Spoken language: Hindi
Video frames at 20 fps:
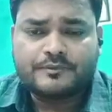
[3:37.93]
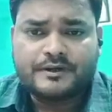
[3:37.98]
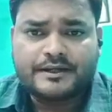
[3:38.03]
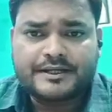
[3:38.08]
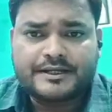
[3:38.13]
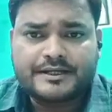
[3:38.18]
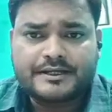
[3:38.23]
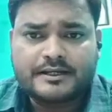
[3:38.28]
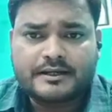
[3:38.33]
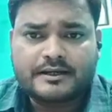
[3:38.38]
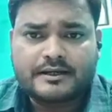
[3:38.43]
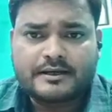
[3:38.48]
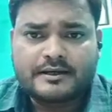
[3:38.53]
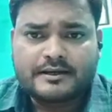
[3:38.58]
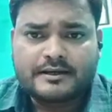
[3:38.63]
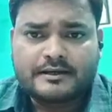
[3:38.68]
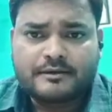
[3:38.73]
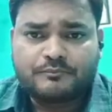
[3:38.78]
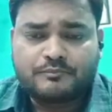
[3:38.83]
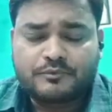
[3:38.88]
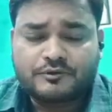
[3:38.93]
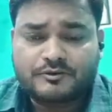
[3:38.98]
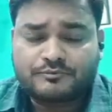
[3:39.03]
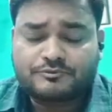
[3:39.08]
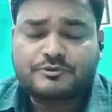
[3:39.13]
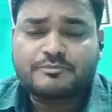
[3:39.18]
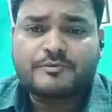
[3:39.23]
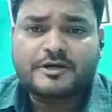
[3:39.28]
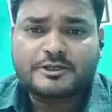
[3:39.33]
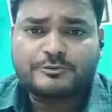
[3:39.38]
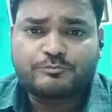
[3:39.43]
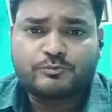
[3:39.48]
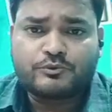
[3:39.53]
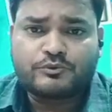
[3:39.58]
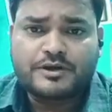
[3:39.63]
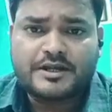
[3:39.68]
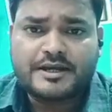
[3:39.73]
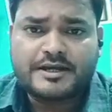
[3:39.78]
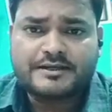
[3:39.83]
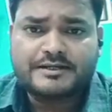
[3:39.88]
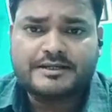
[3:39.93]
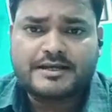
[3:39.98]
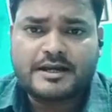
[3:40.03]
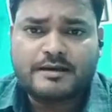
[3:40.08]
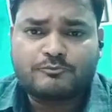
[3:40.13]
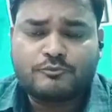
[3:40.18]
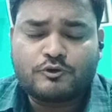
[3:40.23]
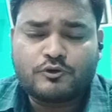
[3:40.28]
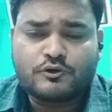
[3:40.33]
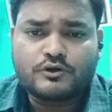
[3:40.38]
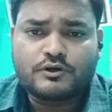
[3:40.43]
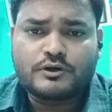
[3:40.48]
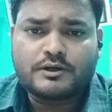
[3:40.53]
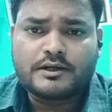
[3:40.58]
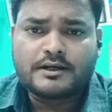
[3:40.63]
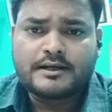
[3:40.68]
लेकिन तो सबसे महत्वपूर्ण है कि हम लोग